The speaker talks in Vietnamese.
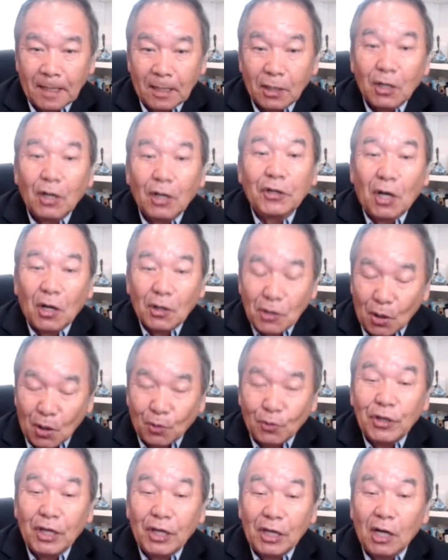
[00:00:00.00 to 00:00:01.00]
ta cháu
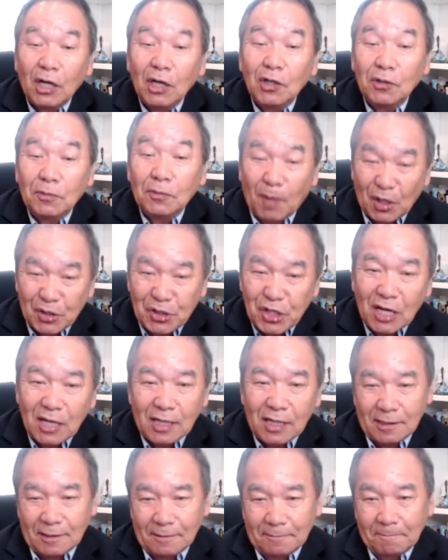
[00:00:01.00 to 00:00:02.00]
không chỉ ở lư bà
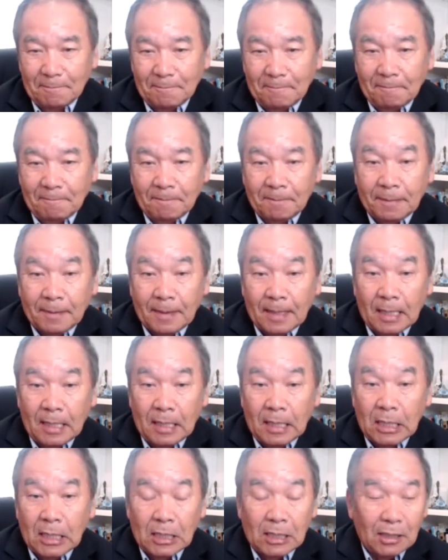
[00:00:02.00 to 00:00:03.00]
chê
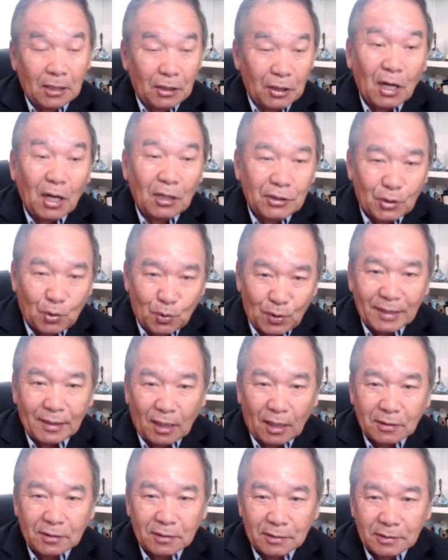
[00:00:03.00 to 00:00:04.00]
nếu giờ dùng lên tới